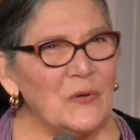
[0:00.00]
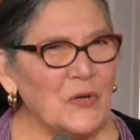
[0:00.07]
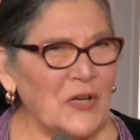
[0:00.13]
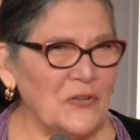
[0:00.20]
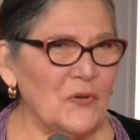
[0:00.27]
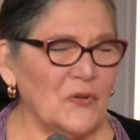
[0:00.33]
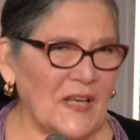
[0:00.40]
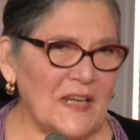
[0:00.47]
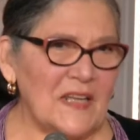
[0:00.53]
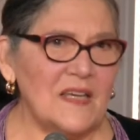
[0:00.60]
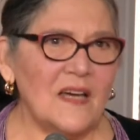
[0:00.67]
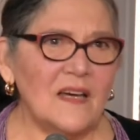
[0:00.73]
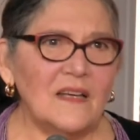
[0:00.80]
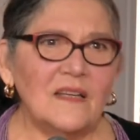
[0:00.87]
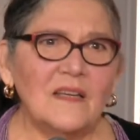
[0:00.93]
que yo
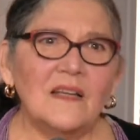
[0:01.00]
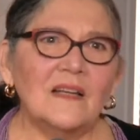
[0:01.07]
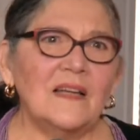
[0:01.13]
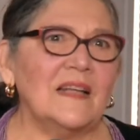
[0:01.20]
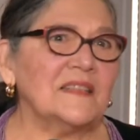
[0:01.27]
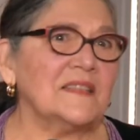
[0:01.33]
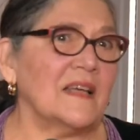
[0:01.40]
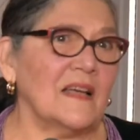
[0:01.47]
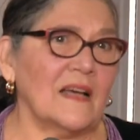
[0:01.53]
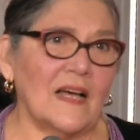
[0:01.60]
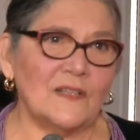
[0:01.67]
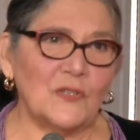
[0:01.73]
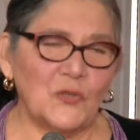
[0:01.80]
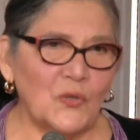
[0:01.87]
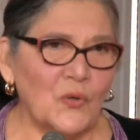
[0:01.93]
quería, les
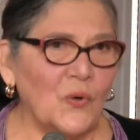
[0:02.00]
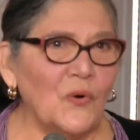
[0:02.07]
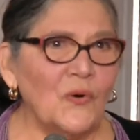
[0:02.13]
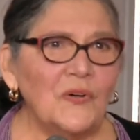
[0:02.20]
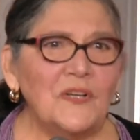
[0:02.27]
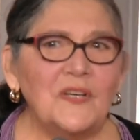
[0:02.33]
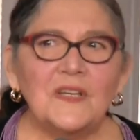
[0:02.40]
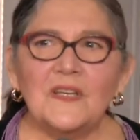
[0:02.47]
encantó